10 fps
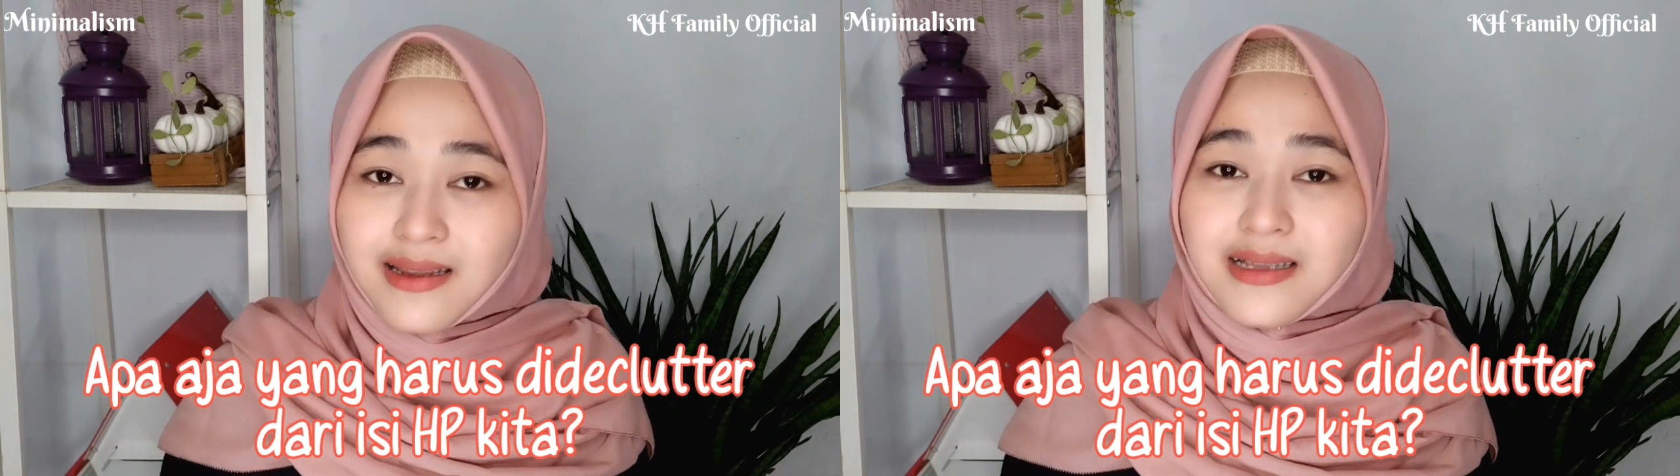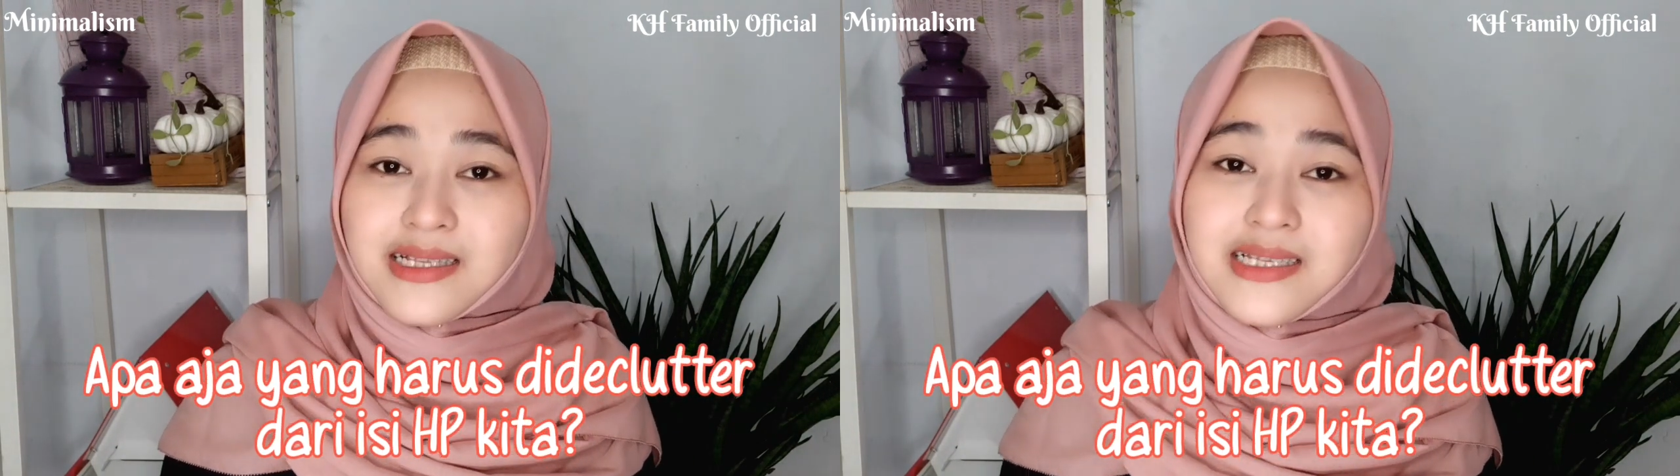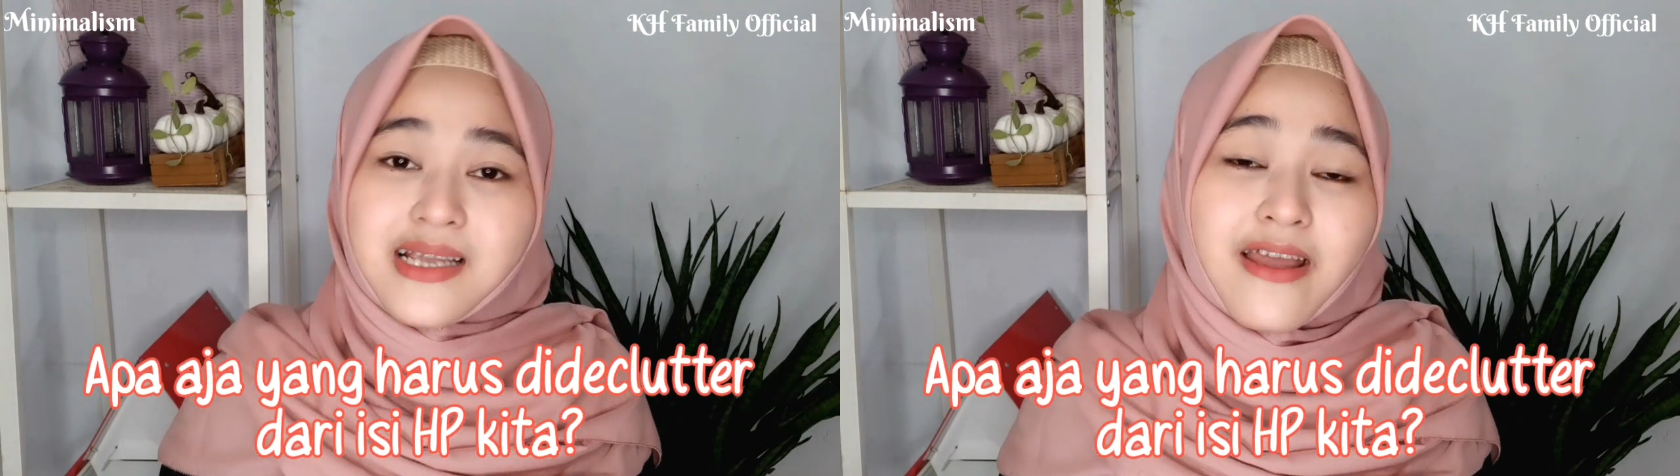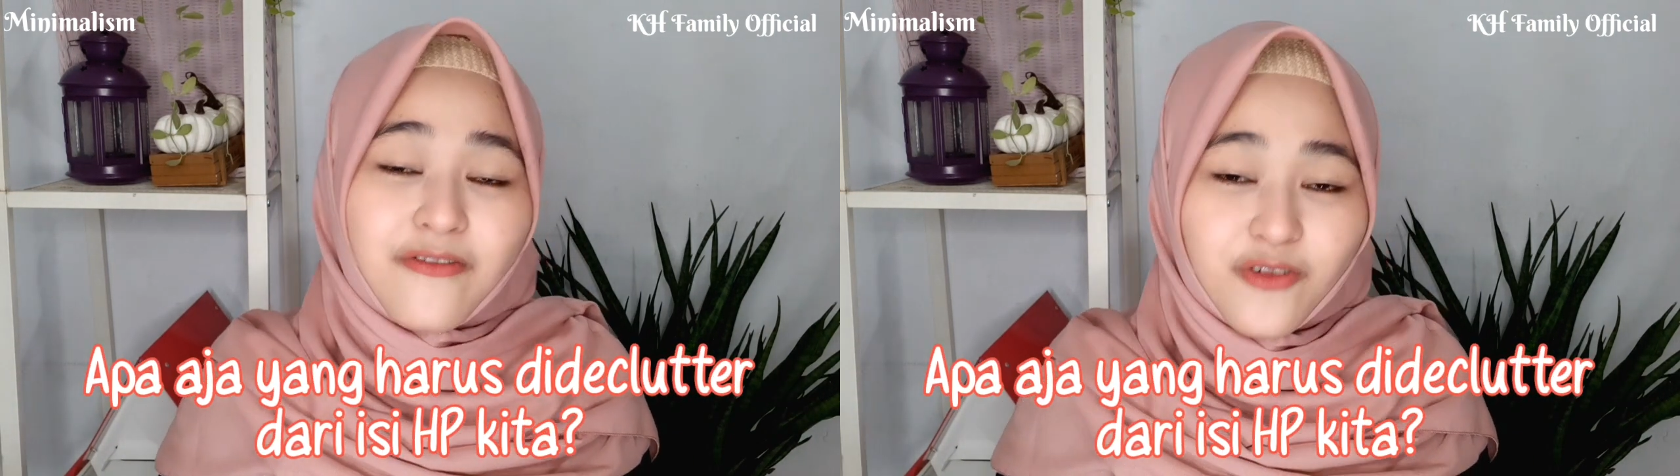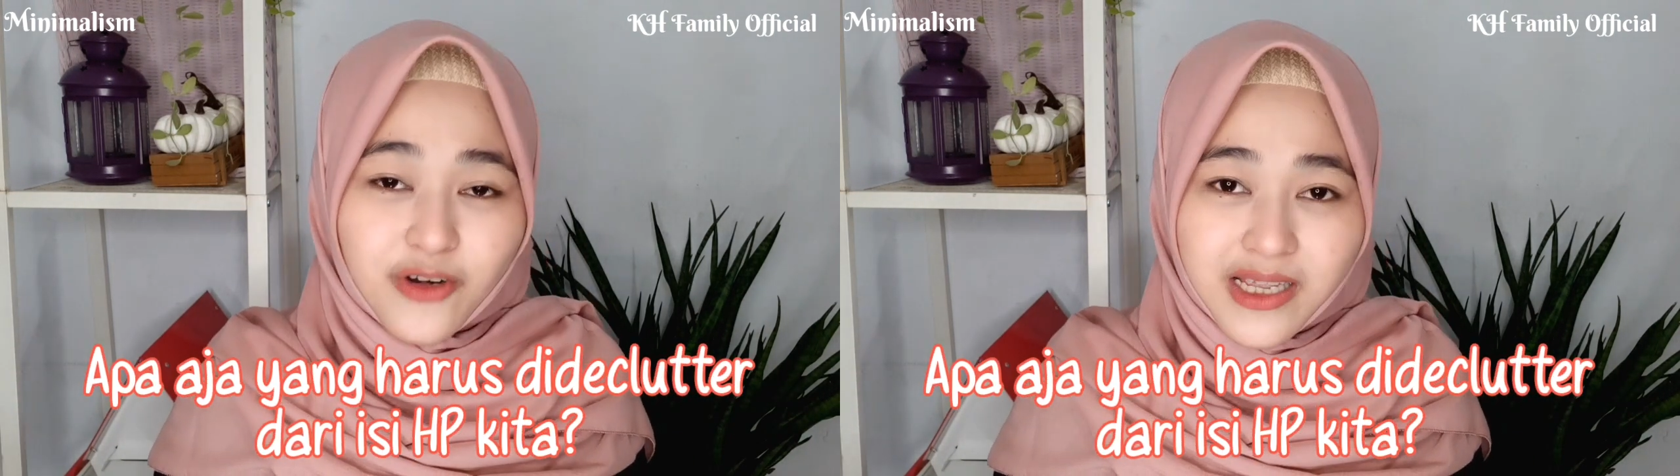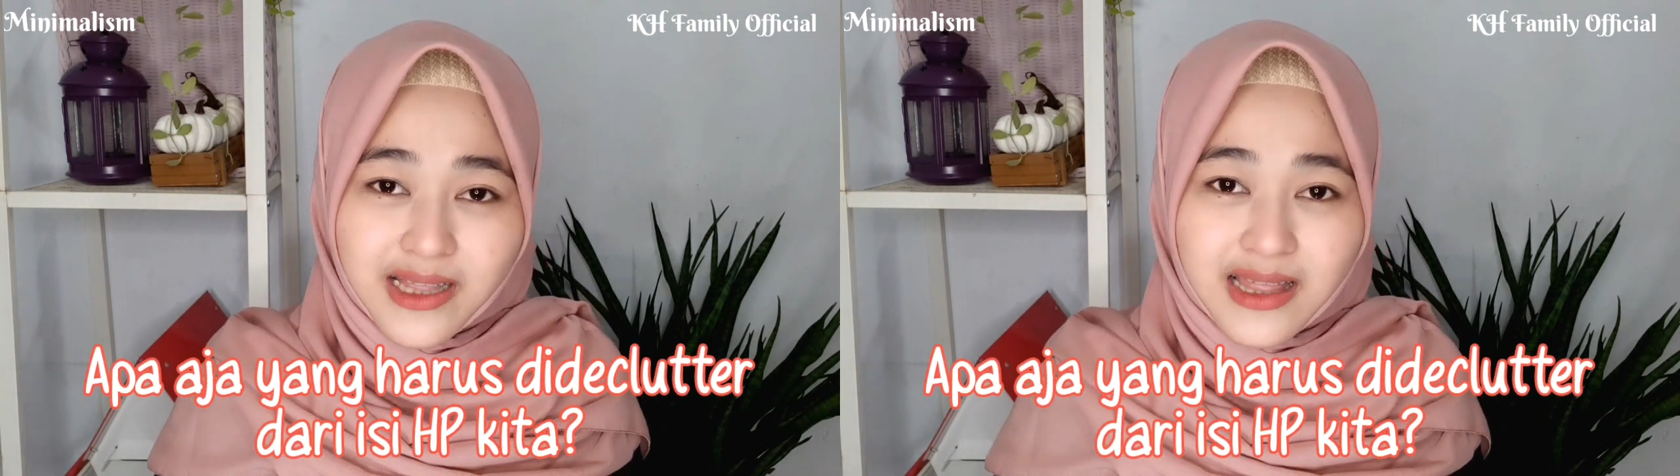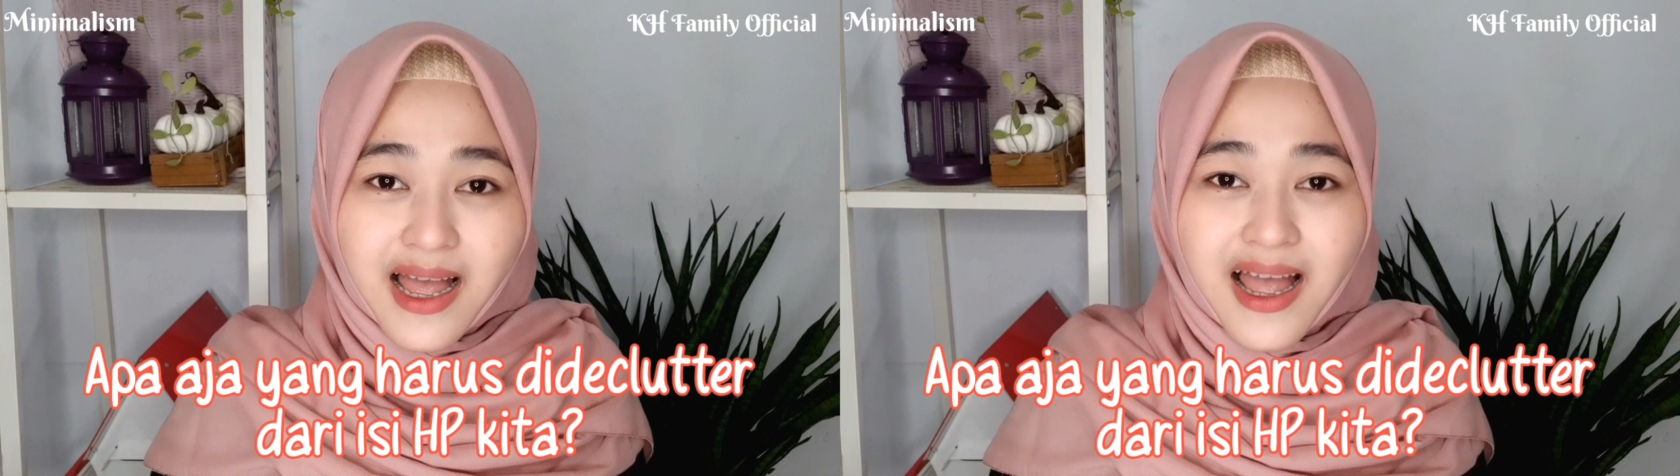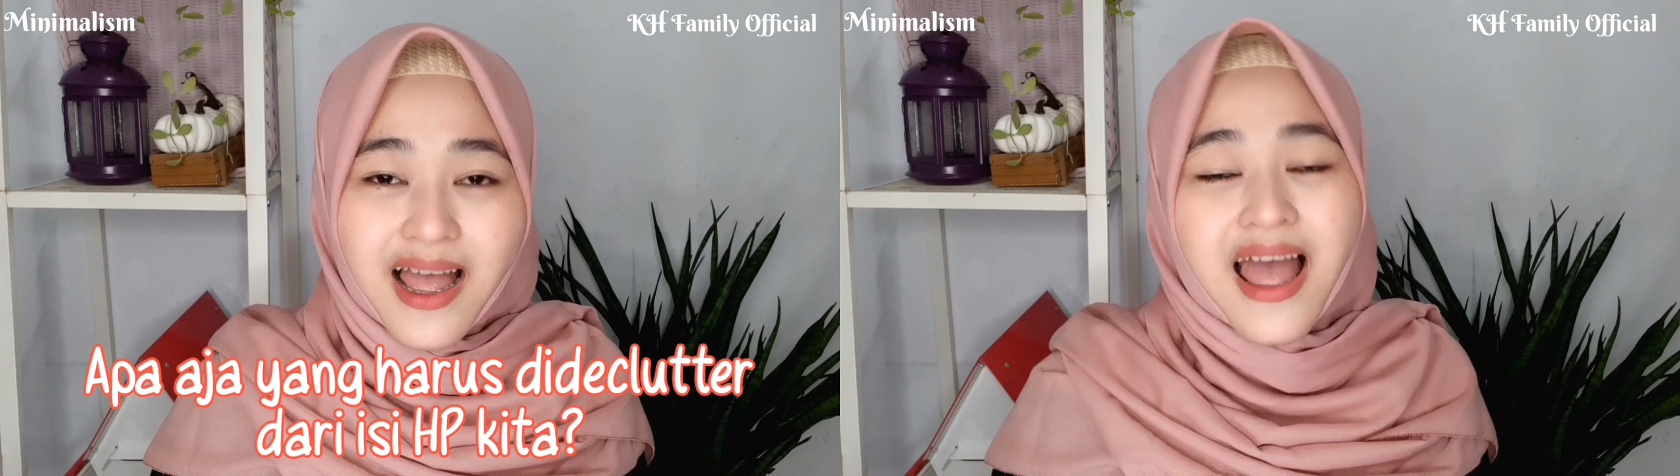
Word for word: isi handphone kita.